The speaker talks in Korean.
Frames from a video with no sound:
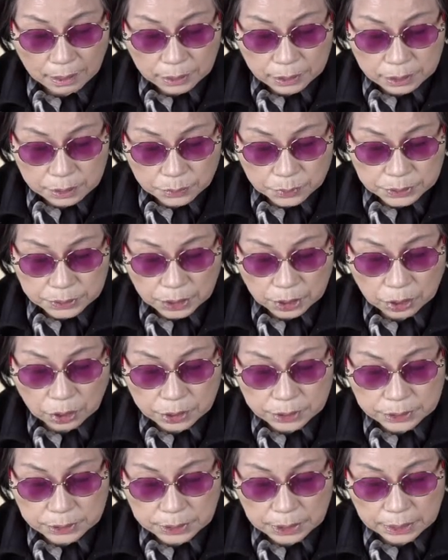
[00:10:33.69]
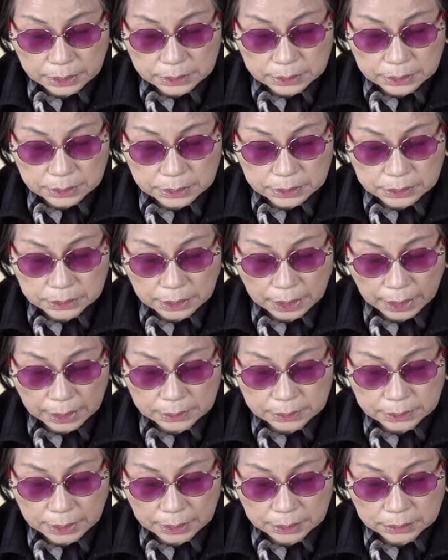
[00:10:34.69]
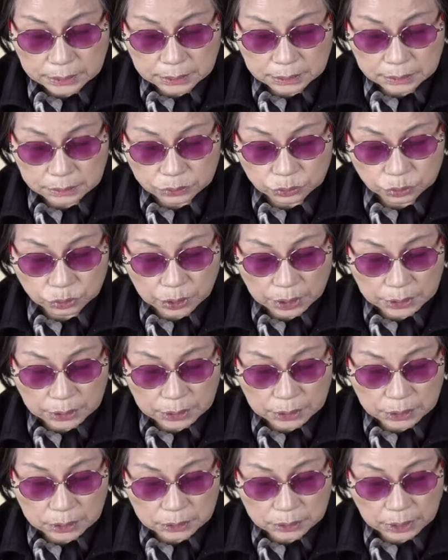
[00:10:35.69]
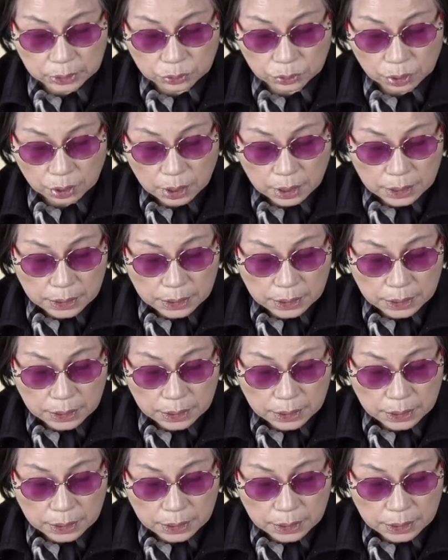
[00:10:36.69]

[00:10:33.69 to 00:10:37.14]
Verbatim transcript: 그러면서 거실에 있는 시계, 책 등 눈에 띄는 대로